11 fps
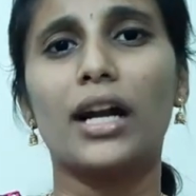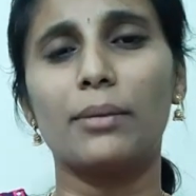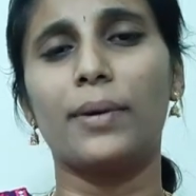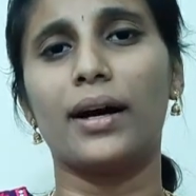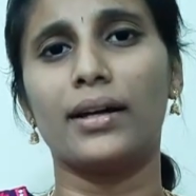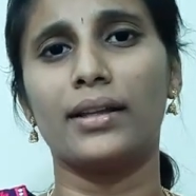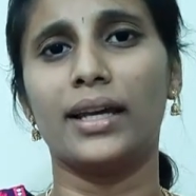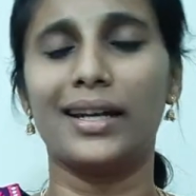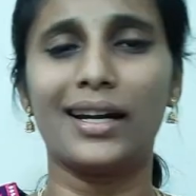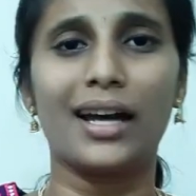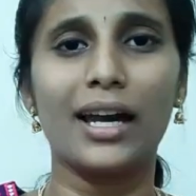கடுப்பாக்குது
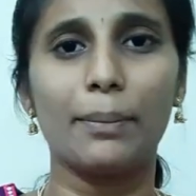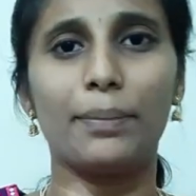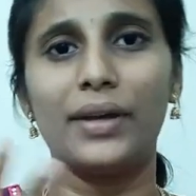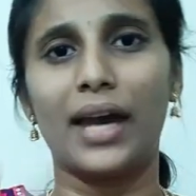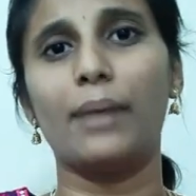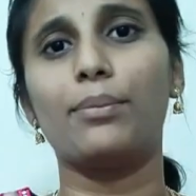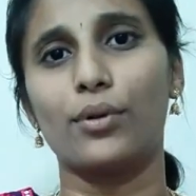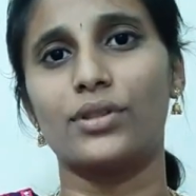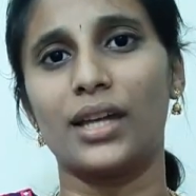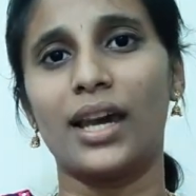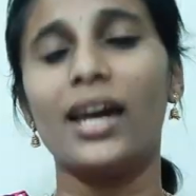என்னடா இப்படி
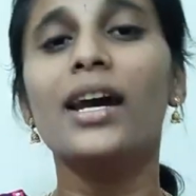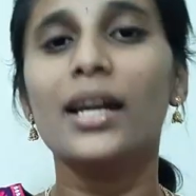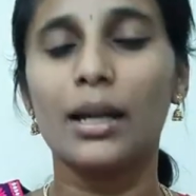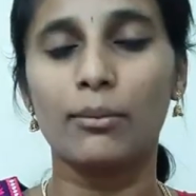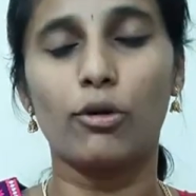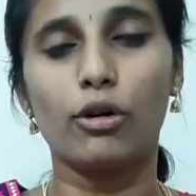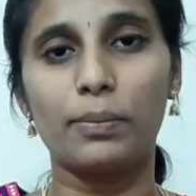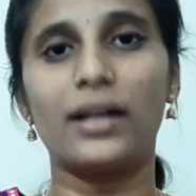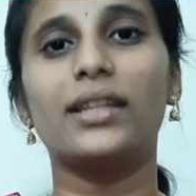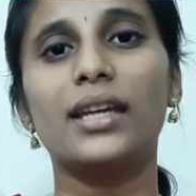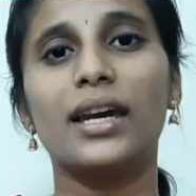ஆகிப்போச்சே நம்ம ஒரு
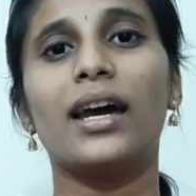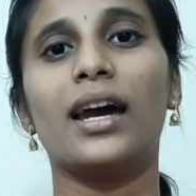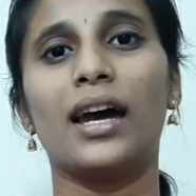பகுதியை